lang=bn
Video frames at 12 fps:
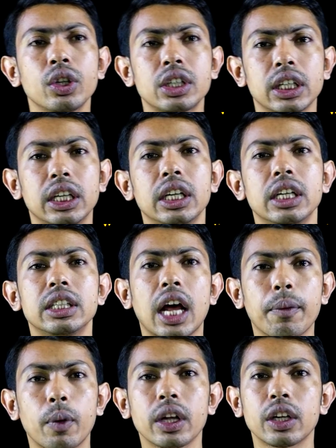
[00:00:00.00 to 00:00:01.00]
হচ্ছে
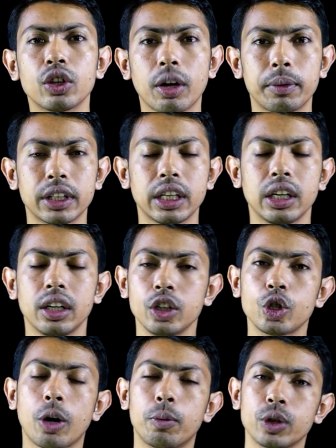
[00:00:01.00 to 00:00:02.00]
যার ফলে কিন্তু আমাদের
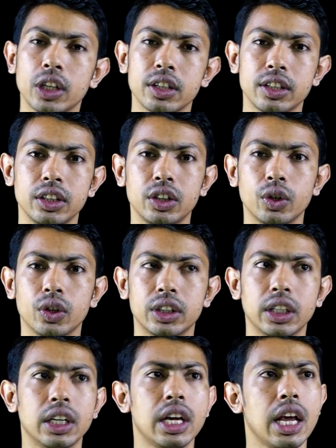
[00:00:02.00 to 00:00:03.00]
সমস্যার সৃষ্টি
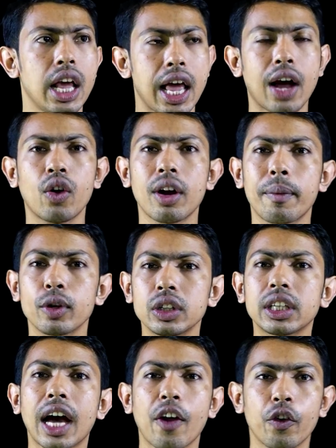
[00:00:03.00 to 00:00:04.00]
হচ্ছে এখন আমরা যদি
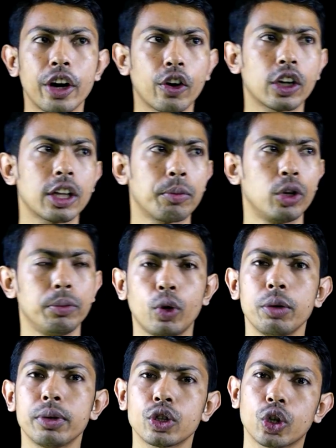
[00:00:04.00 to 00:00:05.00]
কারণের কথা বলি
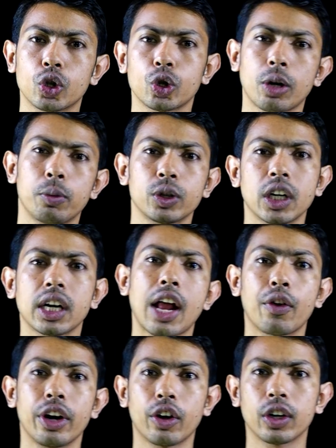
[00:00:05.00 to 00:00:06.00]
পরিবেশগত সমস্যার
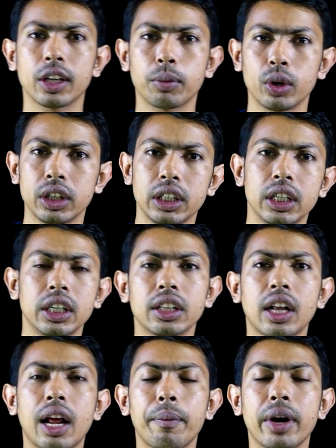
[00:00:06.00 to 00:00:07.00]
কারণের কথা বলি
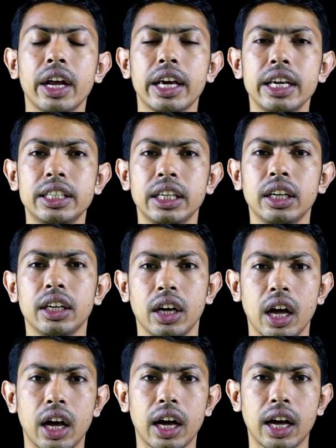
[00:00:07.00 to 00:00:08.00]
তাহলে আমরা এই যে
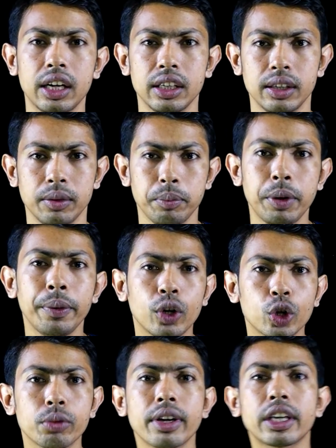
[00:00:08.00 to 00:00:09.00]
বিভিন্ন
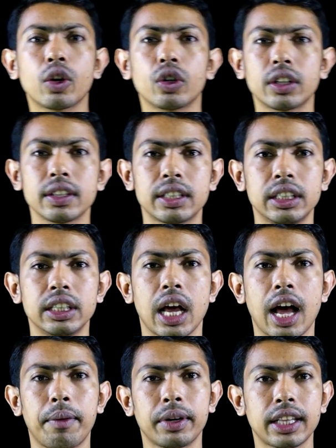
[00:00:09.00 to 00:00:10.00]
সময় কি করতেছি
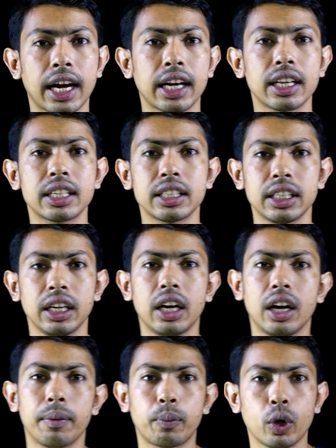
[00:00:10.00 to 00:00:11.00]
আমরা দেখা যাচ্ছে যে
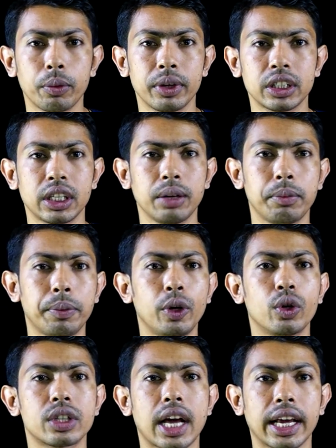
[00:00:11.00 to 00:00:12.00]
পরিবেশের
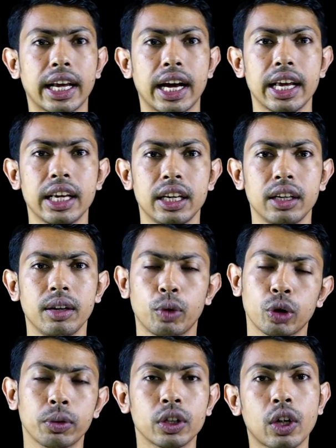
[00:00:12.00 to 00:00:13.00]
বিভিন্ন জায়গায়
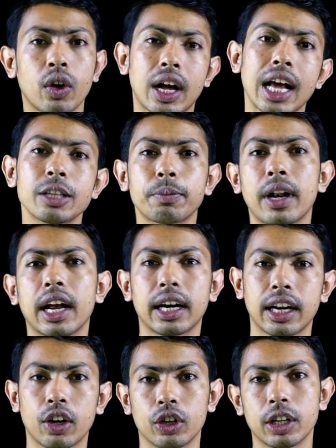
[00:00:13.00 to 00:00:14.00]
প্রথমত দেখো গাছপালা
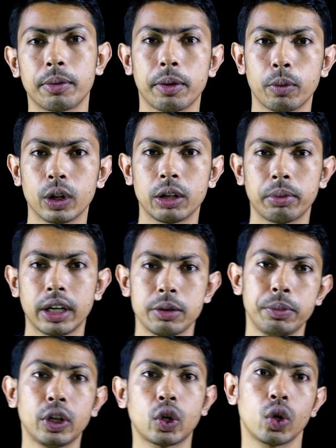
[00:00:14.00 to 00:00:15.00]
কাটার কথা আমরা বলতে পারি যে
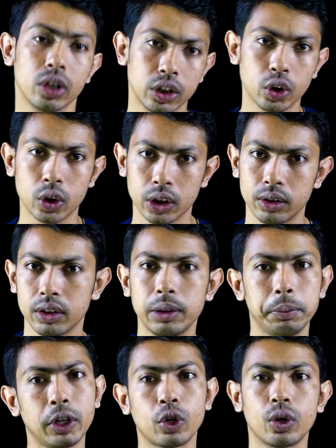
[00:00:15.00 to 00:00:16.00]
বৃক্ষ নিধন
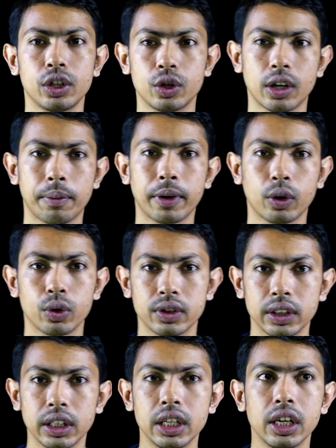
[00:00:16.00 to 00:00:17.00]
বৃক্ষ নিধন আমরা
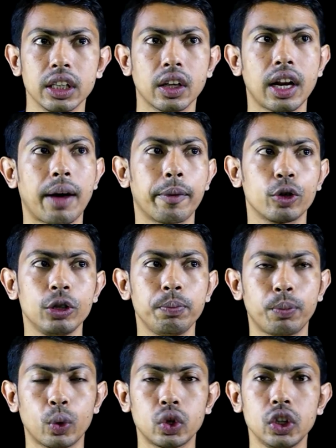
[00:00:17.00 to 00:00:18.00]
করছি তাহলে আমরা যদি
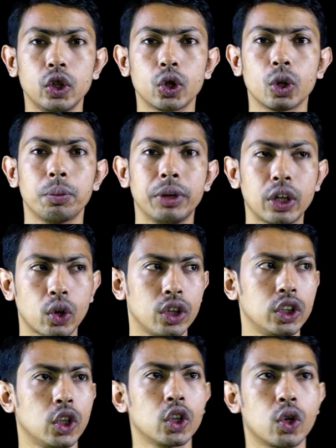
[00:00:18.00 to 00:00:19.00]
প্রতিনিয়ত বৃক্ষ
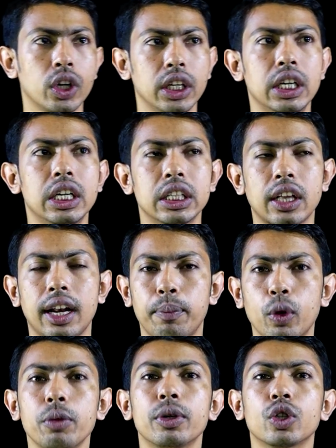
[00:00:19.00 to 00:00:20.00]
নিধন করি তাহলে
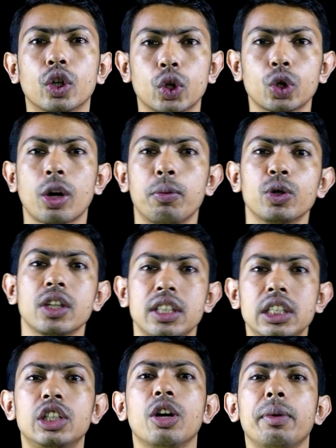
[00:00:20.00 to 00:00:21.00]
পরিবেশগত সমস্যা
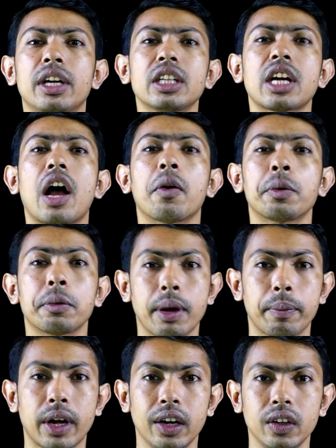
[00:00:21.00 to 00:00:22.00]
সৃষ্টি হবে এটা স্বাভাবিক
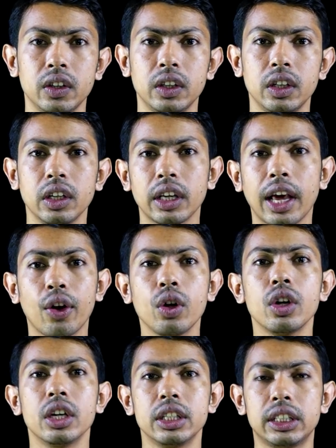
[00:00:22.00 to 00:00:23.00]
ব্যাপার কেন
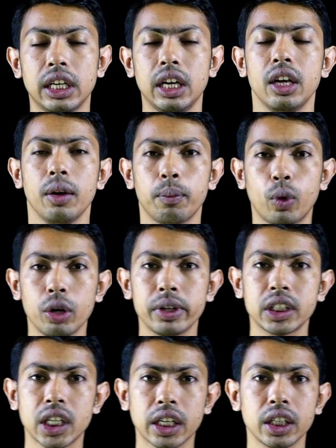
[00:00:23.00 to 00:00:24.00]
যে
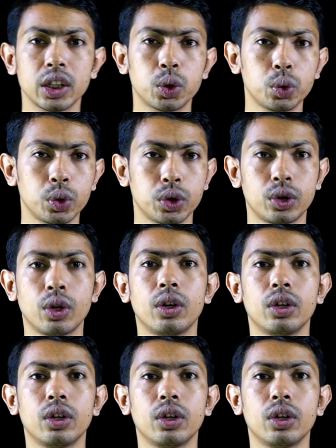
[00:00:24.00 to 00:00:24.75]
পরিবেশটাকে সুষ্ঠ